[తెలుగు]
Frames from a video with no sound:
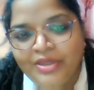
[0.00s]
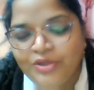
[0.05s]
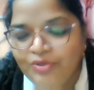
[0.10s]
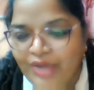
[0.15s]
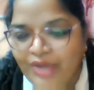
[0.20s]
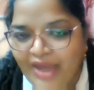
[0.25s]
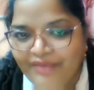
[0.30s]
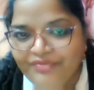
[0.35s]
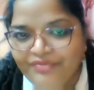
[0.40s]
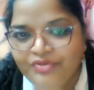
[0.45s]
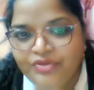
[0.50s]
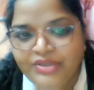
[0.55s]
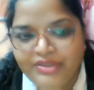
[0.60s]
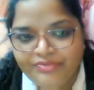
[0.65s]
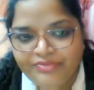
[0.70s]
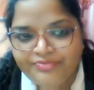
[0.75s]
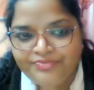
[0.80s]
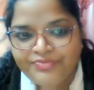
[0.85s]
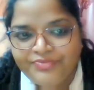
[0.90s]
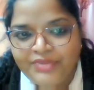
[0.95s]
యూ హ్యావ్ టు
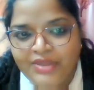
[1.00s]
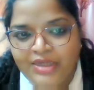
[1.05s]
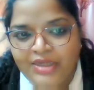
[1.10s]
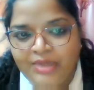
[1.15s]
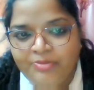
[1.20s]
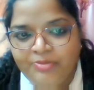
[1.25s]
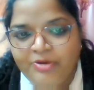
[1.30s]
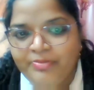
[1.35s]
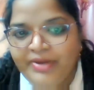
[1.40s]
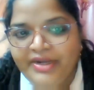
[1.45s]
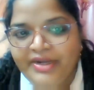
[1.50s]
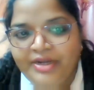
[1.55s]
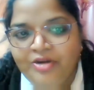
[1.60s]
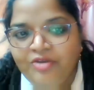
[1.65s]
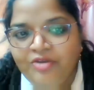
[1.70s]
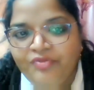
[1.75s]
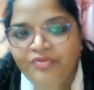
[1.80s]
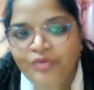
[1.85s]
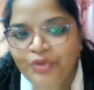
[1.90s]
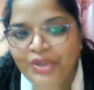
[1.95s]
గివ్ ఇప్పుడు
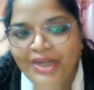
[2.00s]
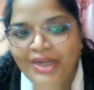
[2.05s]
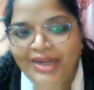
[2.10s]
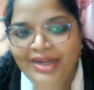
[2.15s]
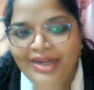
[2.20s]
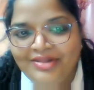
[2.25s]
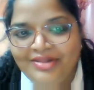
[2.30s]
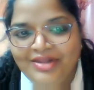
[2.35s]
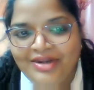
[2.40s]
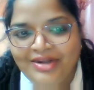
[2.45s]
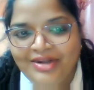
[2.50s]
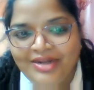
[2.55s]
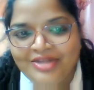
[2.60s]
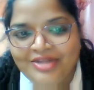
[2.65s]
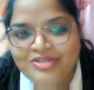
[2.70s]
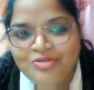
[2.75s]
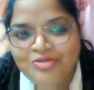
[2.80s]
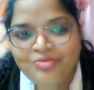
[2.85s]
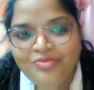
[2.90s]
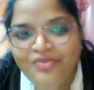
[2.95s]
బండిలో ఫ్లూయల్ లేదండి
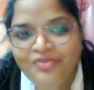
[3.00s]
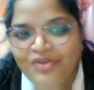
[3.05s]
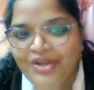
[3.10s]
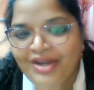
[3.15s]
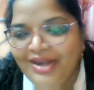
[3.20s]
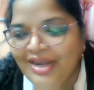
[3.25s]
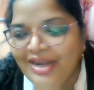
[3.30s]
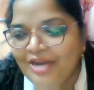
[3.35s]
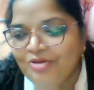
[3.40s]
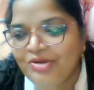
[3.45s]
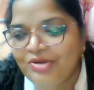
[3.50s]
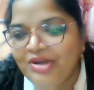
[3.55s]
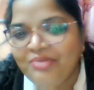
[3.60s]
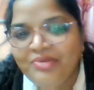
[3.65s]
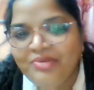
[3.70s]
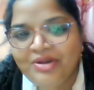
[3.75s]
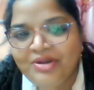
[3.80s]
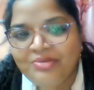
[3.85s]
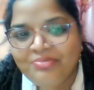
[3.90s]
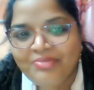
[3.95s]
సో ఫ్లూయల్ లేకుండా
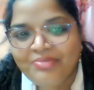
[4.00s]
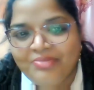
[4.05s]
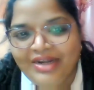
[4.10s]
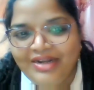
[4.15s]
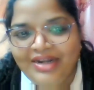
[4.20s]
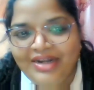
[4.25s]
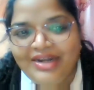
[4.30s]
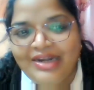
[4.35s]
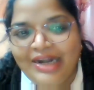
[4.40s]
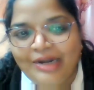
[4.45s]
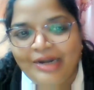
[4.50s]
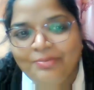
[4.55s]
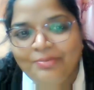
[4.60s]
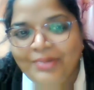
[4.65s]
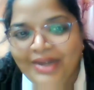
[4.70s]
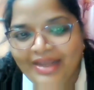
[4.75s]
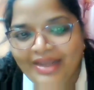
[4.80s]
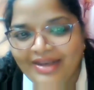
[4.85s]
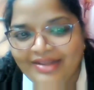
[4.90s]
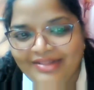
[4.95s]
మనం బండి
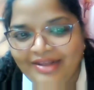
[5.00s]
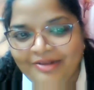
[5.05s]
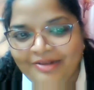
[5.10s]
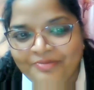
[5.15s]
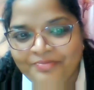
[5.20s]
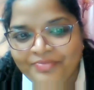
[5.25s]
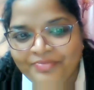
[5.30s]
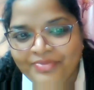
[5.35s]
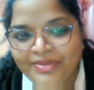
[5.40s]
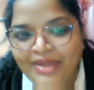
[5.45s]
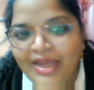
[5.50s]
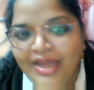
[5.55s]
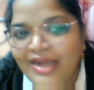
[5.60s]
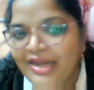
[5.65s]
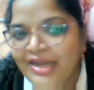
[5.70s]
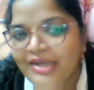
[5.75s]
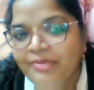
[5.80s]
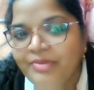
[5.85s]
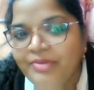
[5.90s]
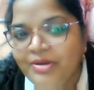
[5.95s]
నడపలేం కదా
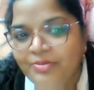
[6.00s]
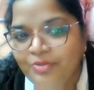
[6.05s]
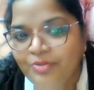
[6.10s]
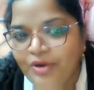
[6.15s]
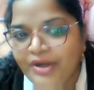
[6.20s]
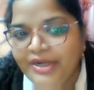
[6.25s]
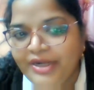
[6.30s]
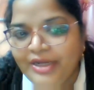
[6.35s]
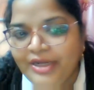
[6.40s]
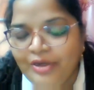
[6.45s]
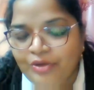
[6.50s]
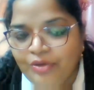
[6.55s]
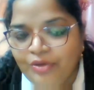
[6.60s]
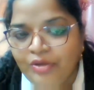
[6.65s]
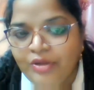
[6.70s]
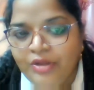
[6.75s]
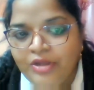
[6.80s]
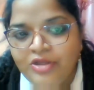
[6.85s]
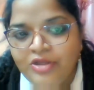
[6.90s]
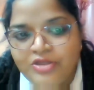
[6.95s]
అలాగే మన బాడీలో
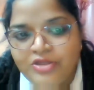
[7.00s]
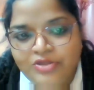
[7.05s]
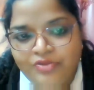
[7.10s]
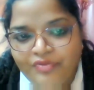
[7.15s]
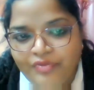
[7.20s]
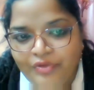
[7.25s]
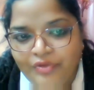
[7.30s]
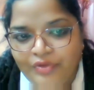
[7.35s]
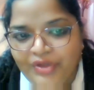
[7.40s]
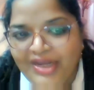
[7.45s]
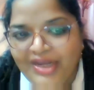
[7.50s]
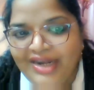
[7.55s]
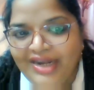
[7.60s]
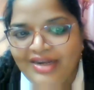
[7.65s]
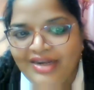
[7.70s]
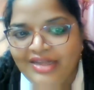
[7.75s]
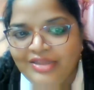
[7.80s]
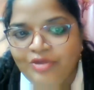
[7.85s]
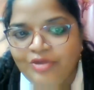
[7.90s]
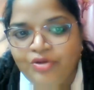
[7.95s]
సో ఫ్లూయల్
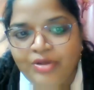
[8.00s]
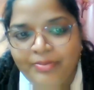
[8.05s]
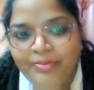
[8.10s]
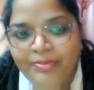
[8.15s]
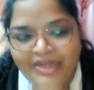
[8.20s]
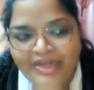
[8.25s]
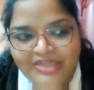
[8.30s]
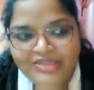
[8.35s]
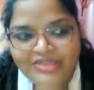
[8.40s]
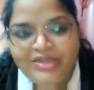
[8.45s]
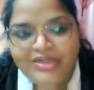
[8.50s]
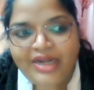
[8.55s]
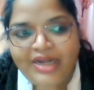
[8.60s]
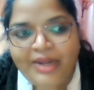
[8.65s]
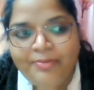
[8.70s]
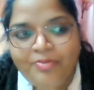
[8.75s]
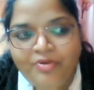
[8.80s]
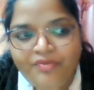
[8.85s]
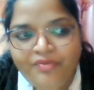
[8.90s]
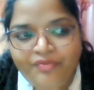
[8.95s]
అనేది ఒక మేజర్
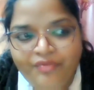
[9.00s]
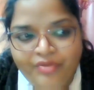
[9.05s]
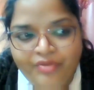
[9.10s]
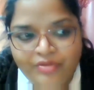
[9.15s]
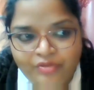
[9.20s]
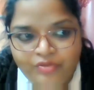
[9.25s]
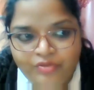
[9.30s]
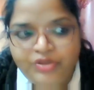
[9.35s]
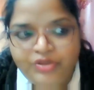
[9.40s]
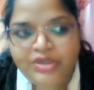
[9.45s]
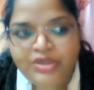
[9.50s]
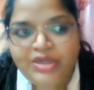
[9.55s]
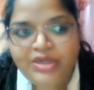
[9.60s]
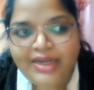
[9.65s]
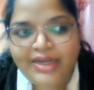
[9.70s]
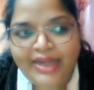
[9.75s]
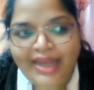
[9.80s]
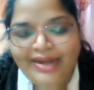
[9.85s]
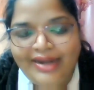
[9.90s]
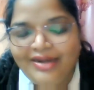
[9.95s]
టైప్ ఆఫ్ గుడ్
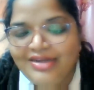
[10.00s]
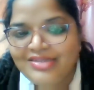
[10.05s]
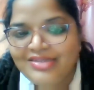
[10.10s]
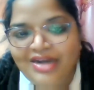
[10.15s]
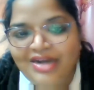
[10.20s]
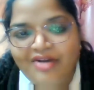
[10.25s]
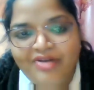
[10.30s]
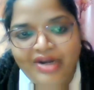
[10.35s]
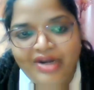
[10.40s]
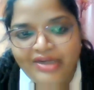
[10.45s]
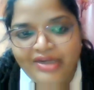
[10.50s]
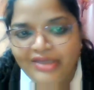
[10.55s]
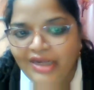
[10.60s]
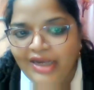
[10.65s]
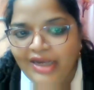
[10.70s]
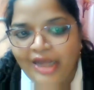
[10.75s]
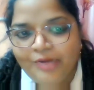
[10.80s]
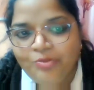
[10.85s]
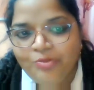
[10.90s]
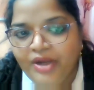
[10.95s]
క్యాలరీస్ రావడానికి
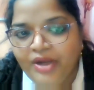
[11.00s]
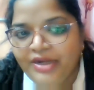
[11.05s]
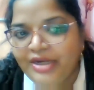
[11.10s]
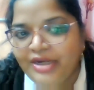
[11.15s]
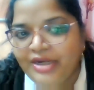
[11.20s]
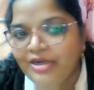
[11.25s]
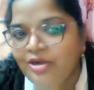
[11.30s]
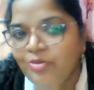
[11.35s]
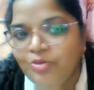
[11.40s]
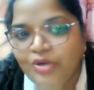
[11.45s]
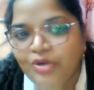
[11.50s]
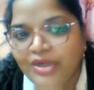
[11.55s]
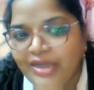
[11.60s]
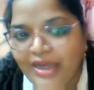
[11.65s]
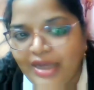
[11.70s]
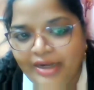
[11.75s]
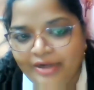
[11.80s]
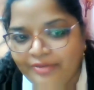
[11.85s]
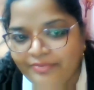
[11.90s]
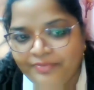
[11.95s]
కార్బోహైడ్రేట్లు మూల
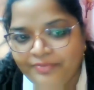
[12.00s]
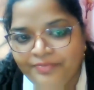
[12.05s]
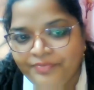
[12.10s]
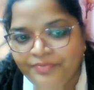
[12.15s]
కారణం